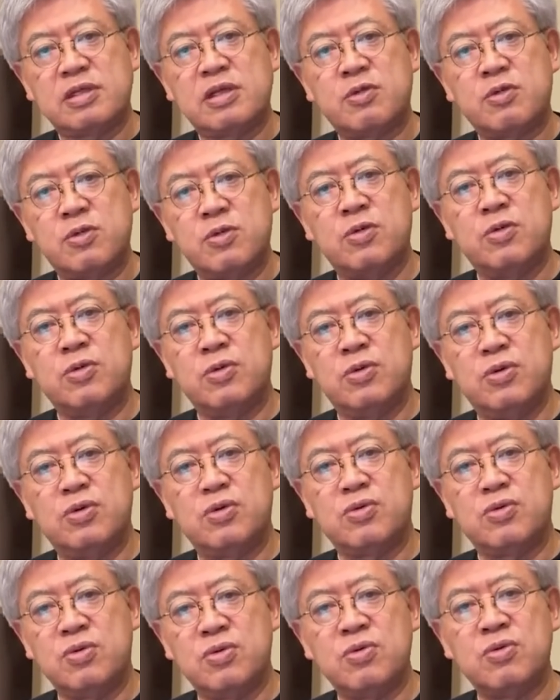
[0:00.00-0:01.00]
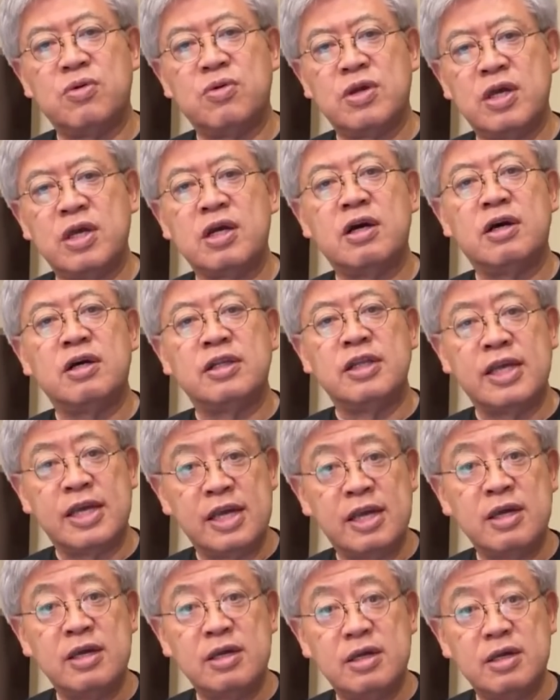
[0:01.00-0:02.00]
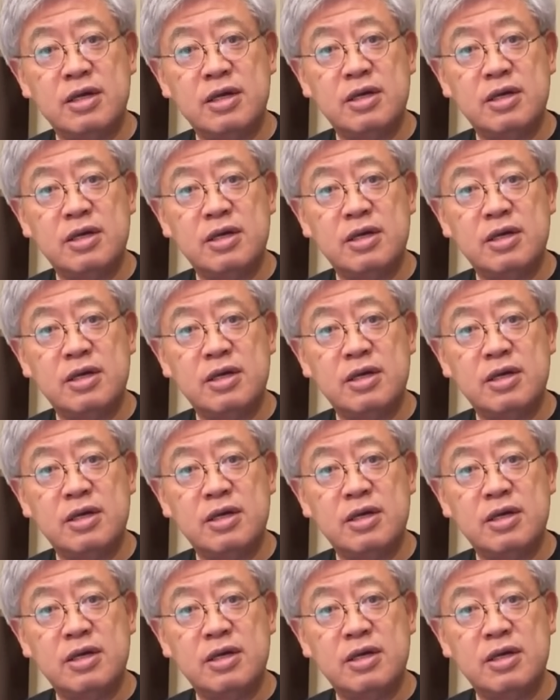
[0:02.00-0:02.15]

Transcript: 政子皇后陛下はね、